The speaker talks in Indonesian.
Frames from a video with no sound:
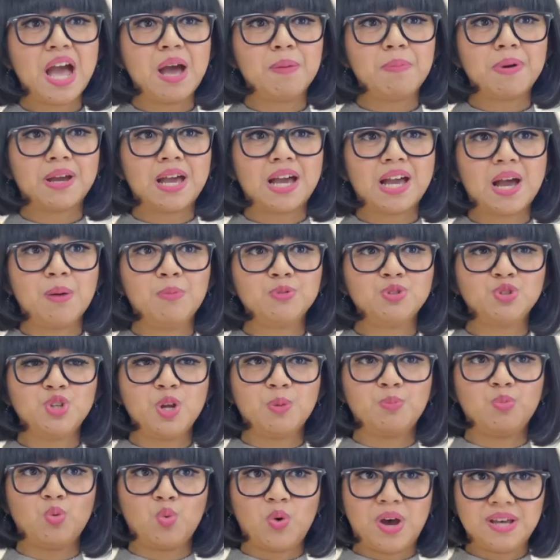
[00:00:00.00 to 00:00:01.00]
Apakah kamu
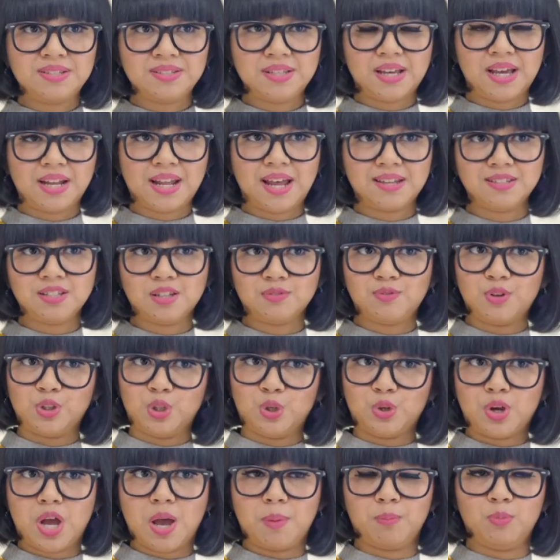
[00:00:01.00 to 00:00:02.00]
sudah puas dengan hasil
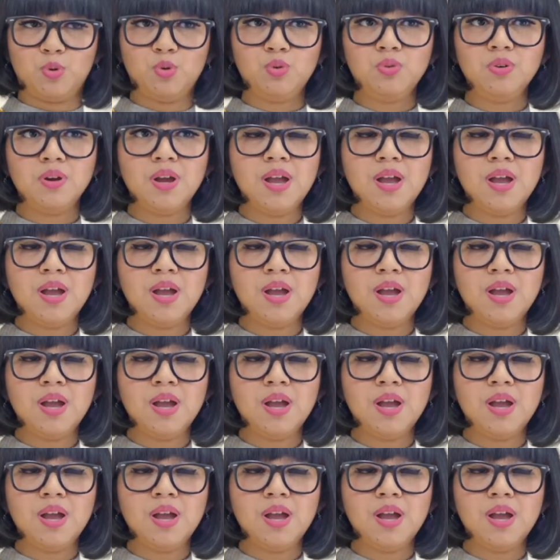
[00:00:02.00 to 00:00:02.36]
foto kamu?